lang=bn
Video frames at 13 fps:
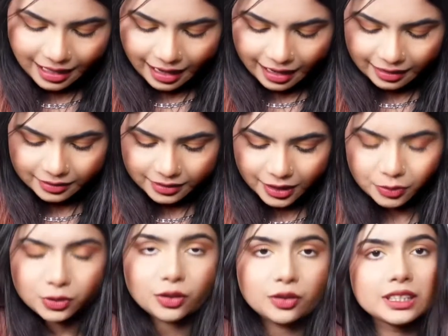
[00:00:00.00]
আর কেউ
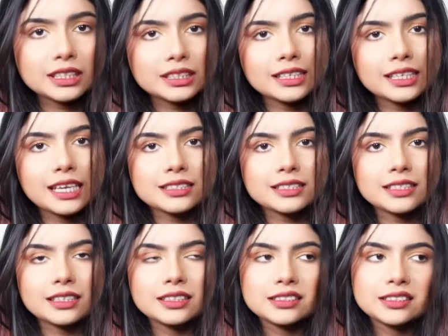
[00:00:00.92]
যখন দেশ থেকে আসে
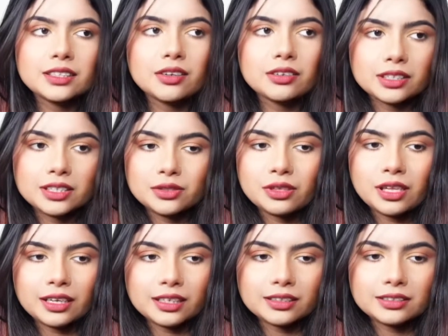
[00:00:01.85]
তার নিজেরই অনেক কিছু
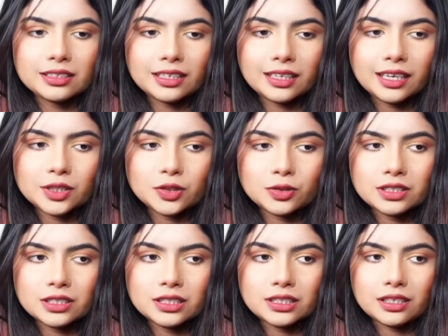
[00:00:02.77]
থাকে সেখানে আরেকজনের
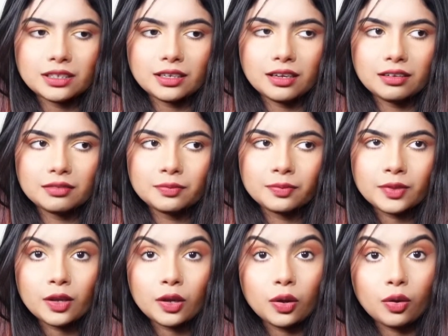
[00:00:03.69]
জিনিস আনা
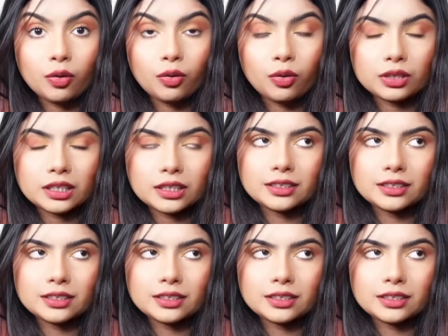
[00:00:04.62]
অনেক